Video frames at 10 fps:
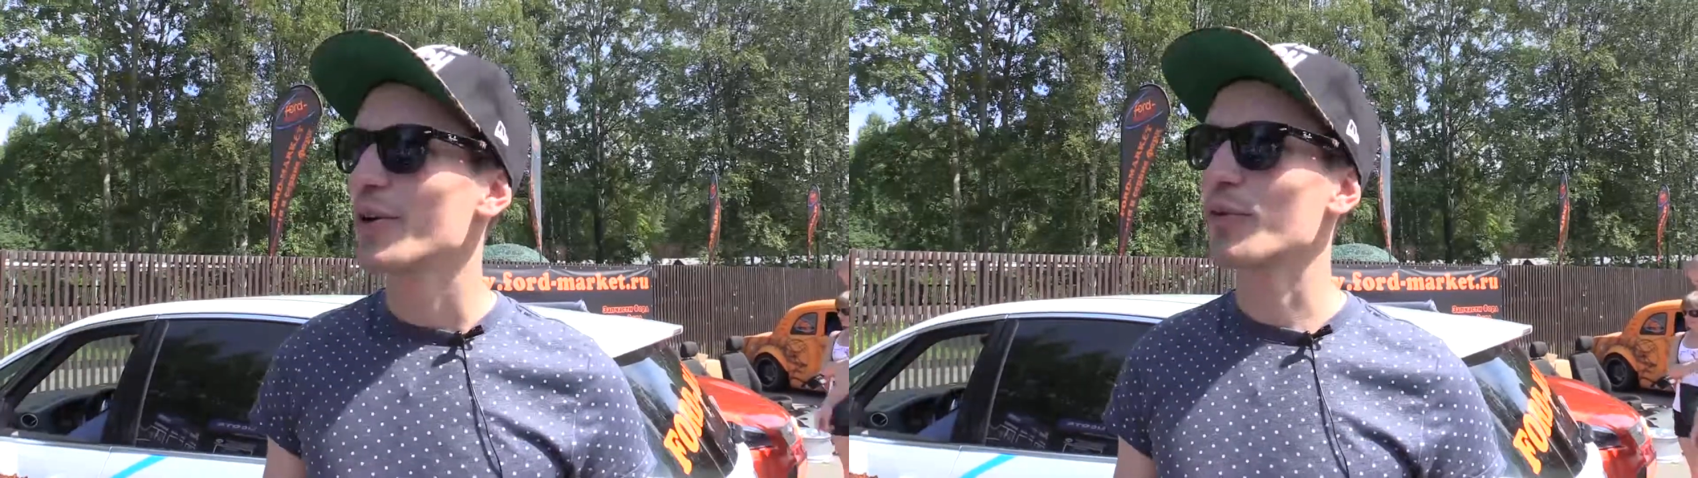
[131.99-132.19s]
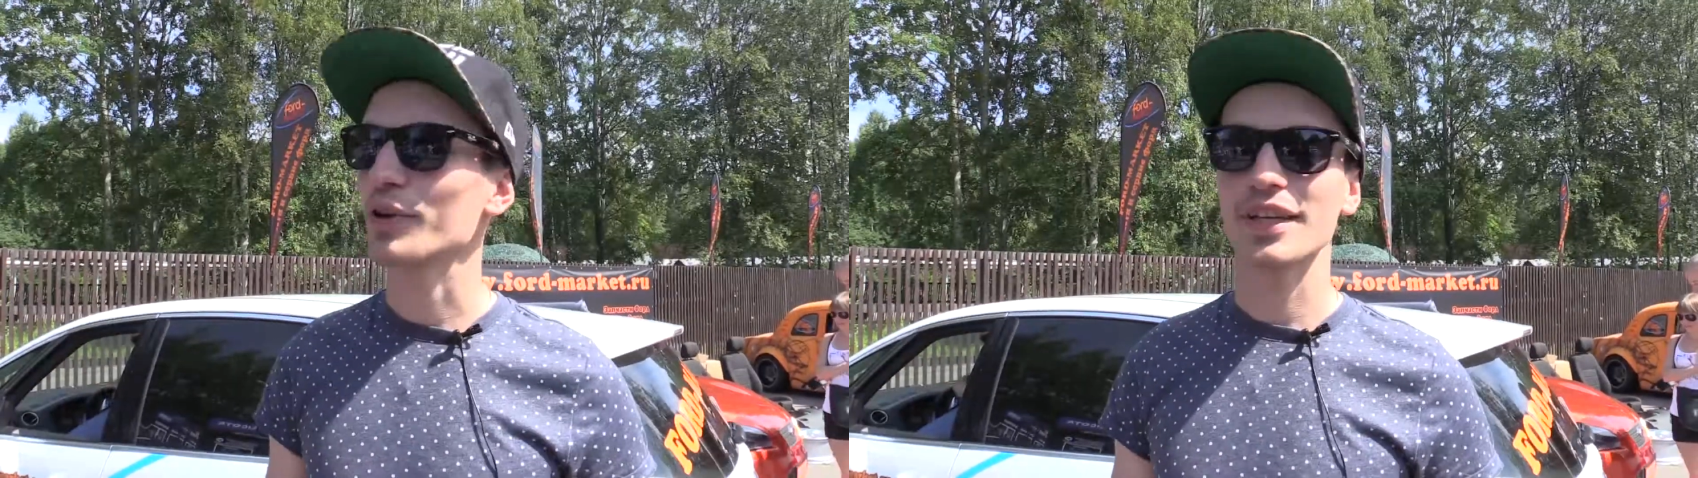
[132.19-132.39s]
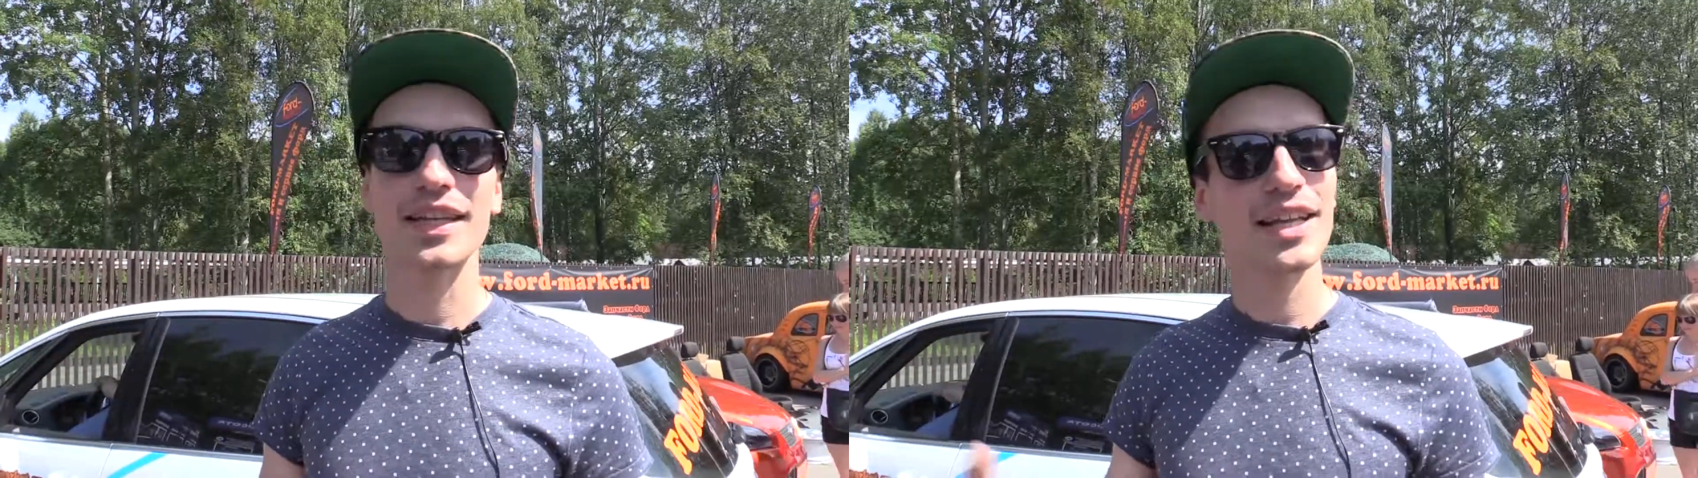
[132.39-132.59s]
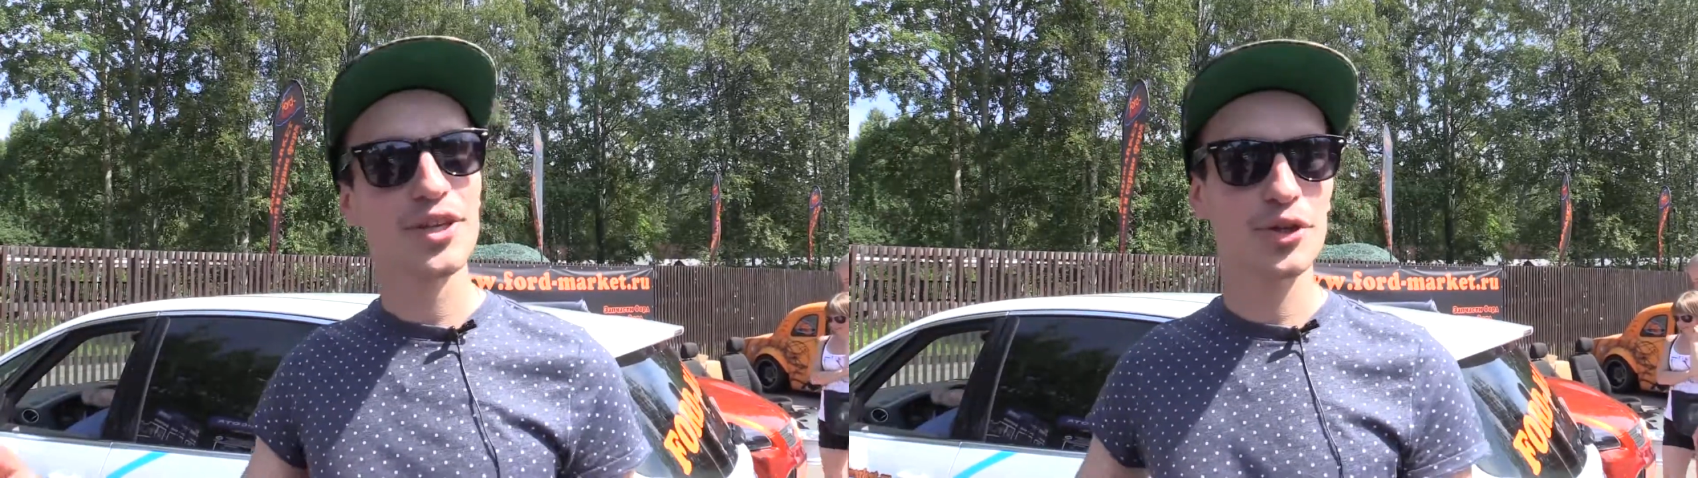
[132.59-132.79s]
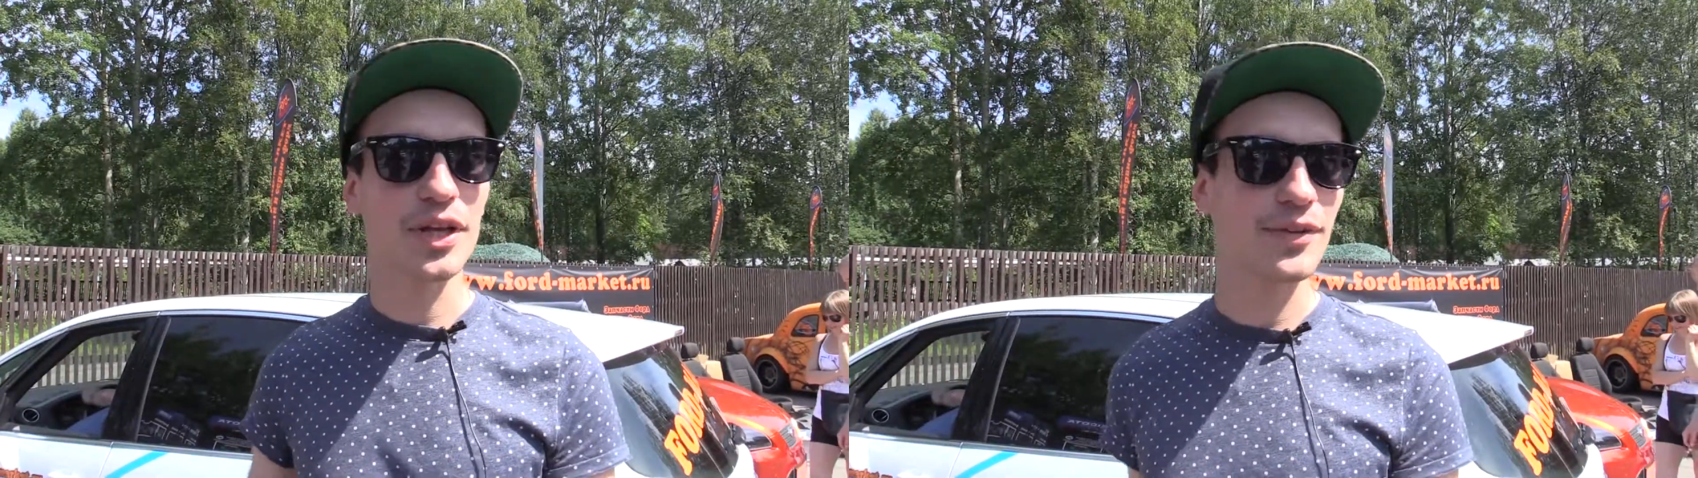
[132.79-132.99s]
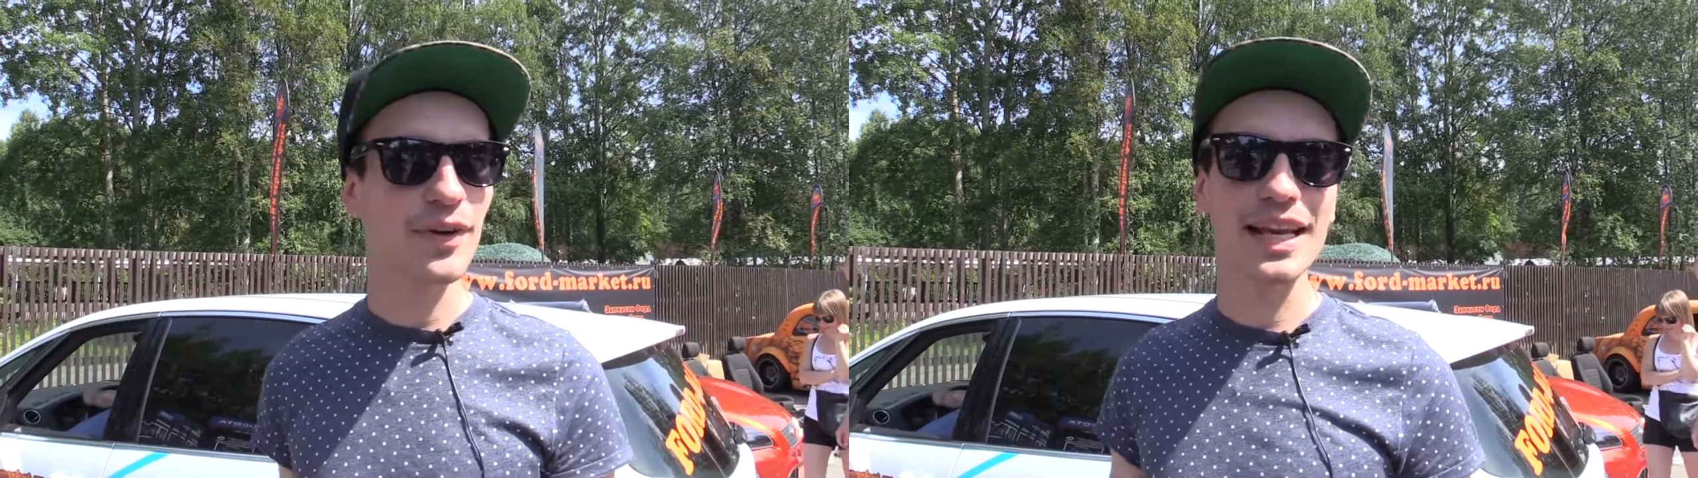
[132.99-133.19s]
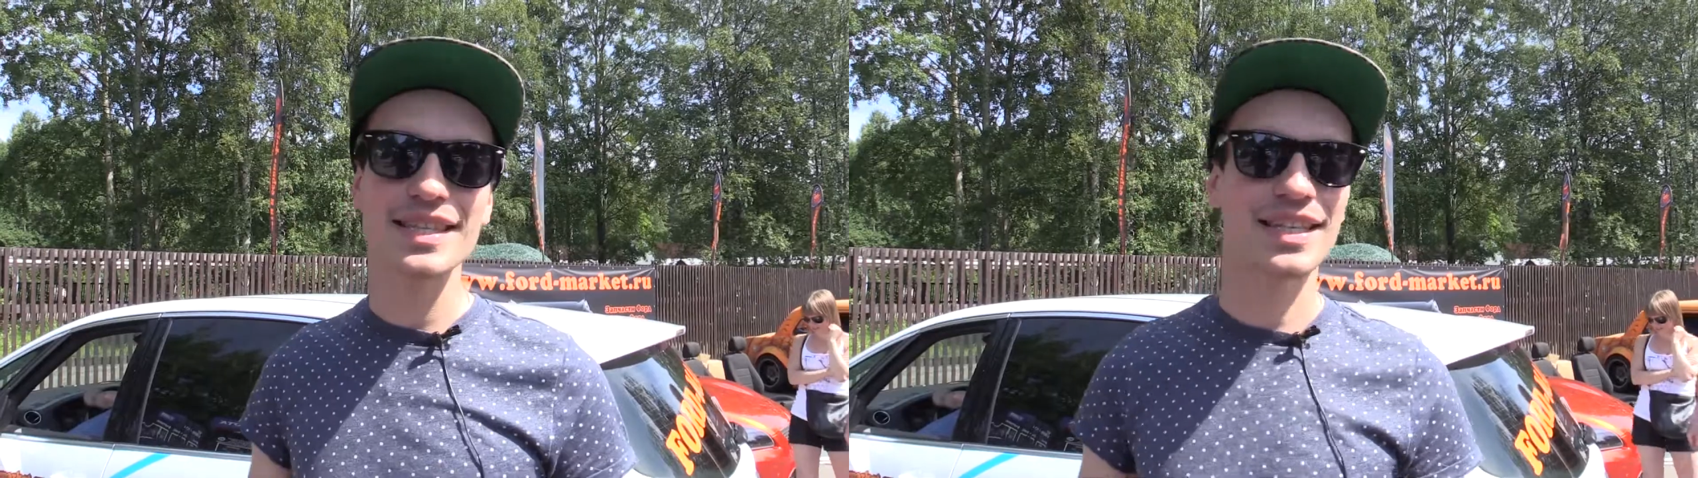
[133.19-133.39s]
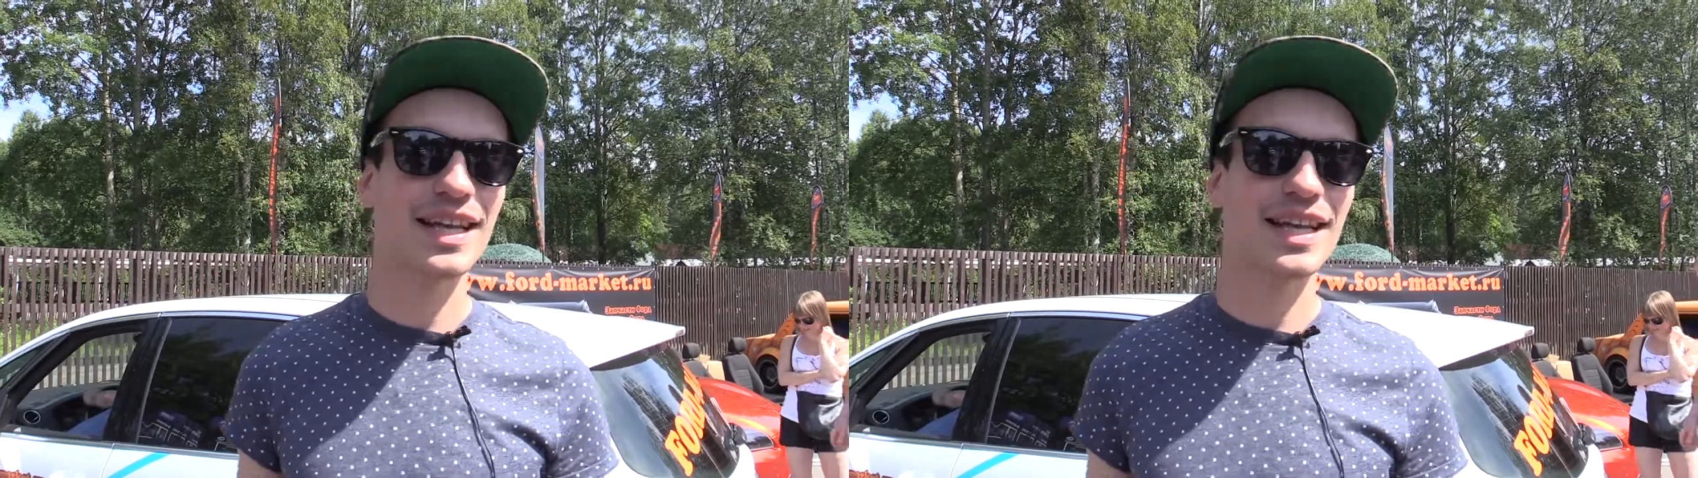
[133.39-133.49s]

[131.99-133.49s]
вот, иногда что-то отвалится,